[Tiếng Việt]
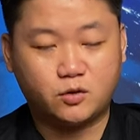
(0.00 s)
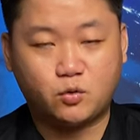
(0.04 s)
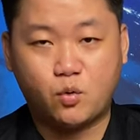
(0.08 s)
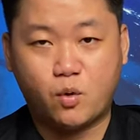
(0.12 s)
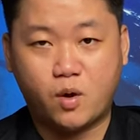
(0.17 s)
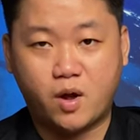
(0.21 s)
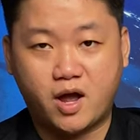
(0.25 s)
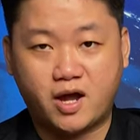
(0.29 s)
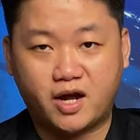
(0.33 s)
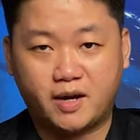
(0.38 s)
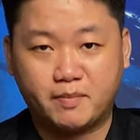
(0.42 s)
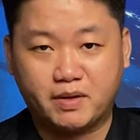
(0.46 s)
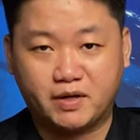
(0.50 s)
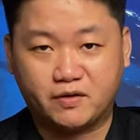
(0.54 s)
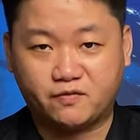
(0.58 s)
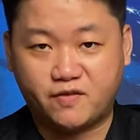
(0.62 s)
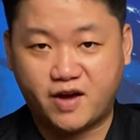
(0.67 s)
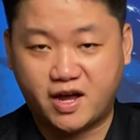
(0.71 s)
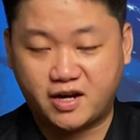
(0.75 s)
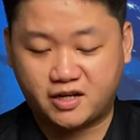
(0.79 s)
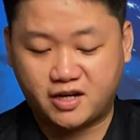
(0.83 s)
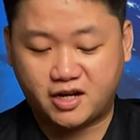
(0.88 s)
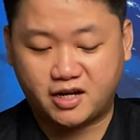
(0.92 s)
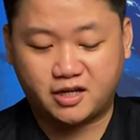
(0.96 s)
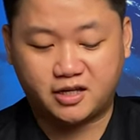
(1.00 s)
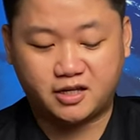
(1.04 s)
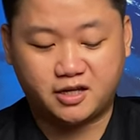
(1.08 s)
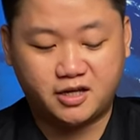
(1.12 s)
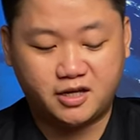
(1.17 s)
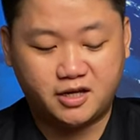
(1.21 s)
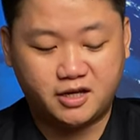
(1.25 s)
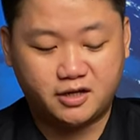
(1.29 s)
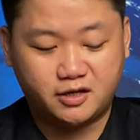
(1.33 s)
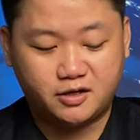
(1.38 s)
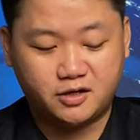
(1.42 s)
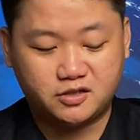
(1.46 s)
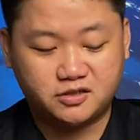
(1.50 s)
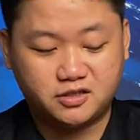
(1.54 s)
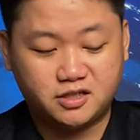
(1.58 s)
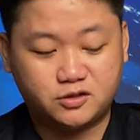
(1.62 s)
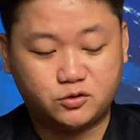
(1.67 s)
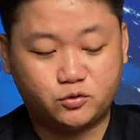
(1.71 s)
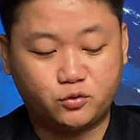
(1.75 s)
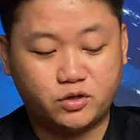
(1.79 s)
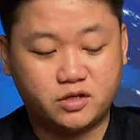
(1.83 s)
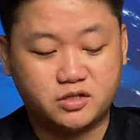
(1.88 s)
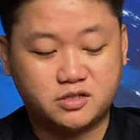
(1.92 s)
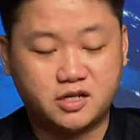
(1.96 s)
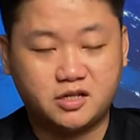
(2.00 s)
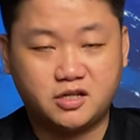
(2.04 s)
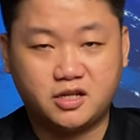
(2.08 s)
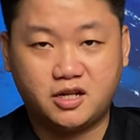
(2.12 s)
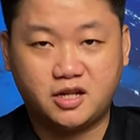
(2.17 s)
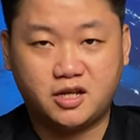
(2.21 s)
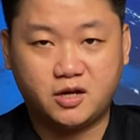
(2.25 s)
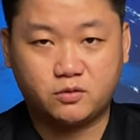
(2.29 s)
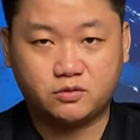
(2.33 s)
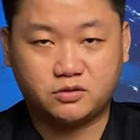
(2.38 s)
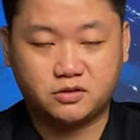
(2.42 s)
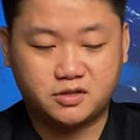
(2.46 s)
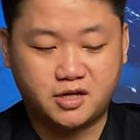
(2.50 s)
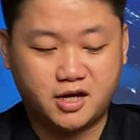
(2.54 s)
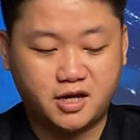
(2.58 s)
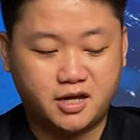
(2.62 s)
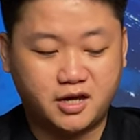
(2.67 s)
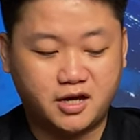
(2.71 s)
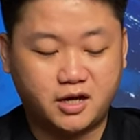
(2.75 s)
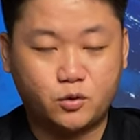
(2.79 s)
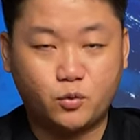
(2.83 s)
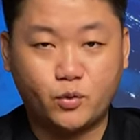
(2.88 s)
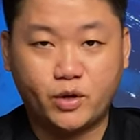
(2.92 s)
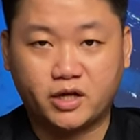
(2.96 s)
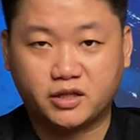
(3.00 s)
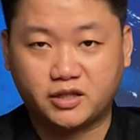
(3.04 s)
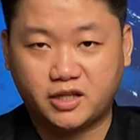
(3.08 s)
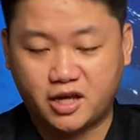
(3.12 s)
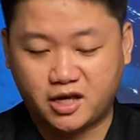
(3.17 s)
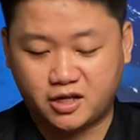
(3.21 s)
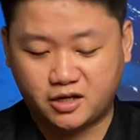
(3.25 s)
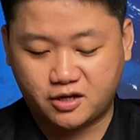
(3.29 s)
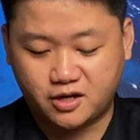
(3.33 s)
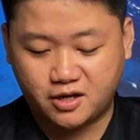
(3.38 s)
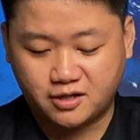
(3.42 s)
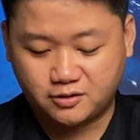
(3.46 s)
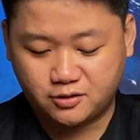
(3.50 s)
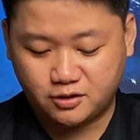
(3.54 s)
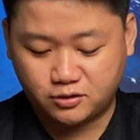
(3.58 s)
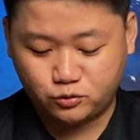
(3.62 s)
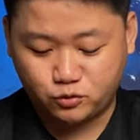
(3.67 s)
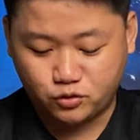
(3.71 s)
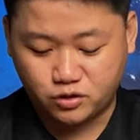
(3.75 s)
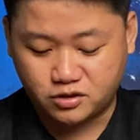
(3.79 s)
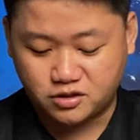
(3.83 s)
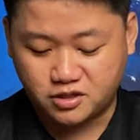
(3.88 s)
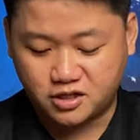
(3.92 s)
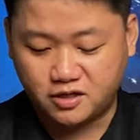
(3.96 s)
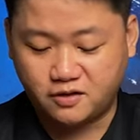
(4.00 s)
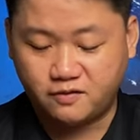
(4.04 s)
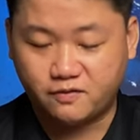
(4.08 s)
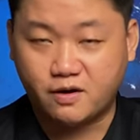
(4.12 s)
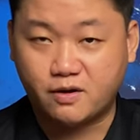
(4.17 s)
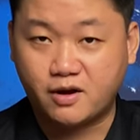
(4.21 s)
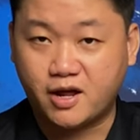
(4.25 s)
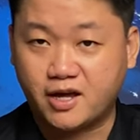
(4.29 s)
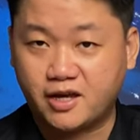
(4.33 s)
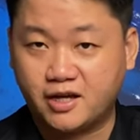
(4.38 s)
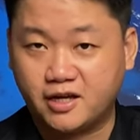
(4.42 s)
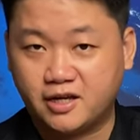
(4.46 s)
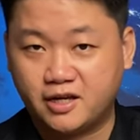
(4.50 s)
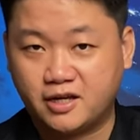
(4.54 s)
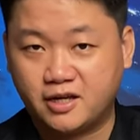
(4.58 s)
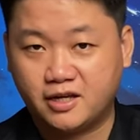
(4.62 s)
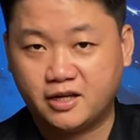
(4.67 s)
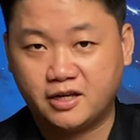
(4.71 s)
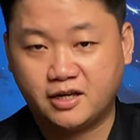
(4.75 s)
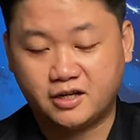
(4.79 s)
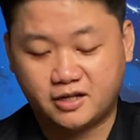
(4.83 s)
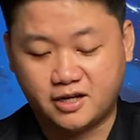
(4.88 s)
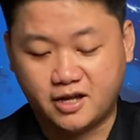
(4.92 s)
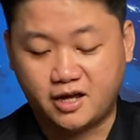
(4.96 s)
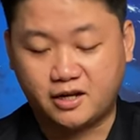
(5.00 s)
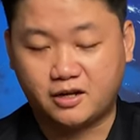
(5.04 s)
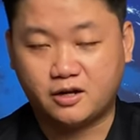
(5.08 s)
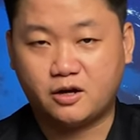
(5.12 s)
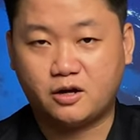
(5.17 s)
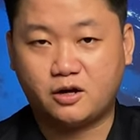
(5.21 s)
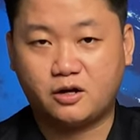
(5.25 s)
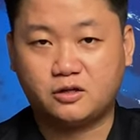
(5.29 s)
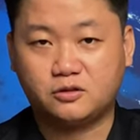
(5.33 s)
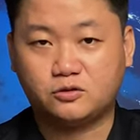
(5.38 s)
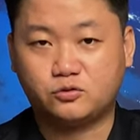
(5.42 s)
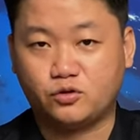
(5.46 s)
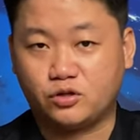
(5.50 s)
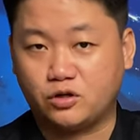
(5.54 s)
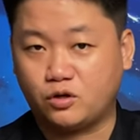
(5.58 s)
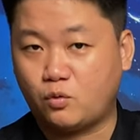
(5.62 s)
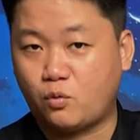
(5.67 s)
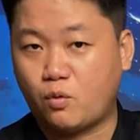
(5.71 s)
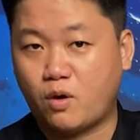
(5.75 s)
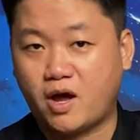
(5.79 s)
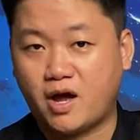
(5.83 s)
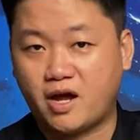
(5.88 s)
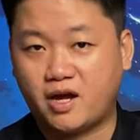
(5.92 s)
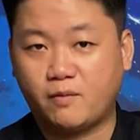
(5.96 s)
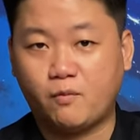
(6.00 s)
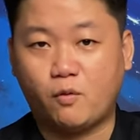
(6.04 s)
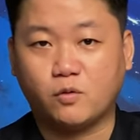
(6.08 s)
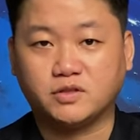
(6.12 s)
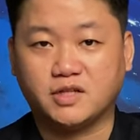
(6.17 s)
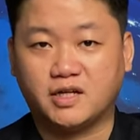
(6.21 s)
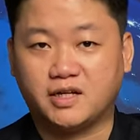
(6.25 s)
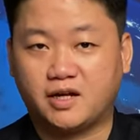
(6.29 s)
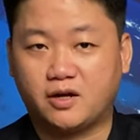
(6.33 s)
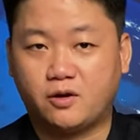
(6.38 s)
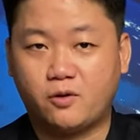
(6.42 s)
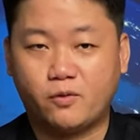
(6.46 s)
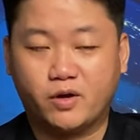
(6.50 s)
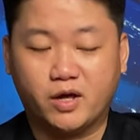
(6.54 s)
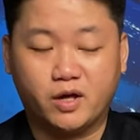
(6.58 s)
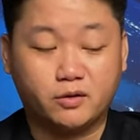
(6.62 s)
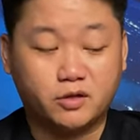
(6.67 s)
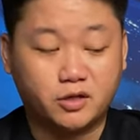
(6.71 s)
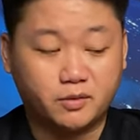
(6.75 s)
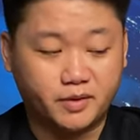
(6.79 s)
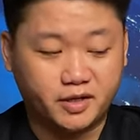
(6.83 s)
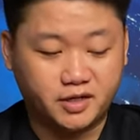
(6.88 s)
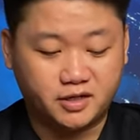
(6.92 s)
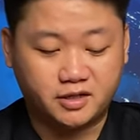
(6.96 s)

qua cái mạch phát này, nó sẽ truyền dẫn tín hiệu từ đây là cái đuôi anten, nó sẽ truyền dẫn vào đây để nó chuyển qua cái bộ dàn karaoke nhà mình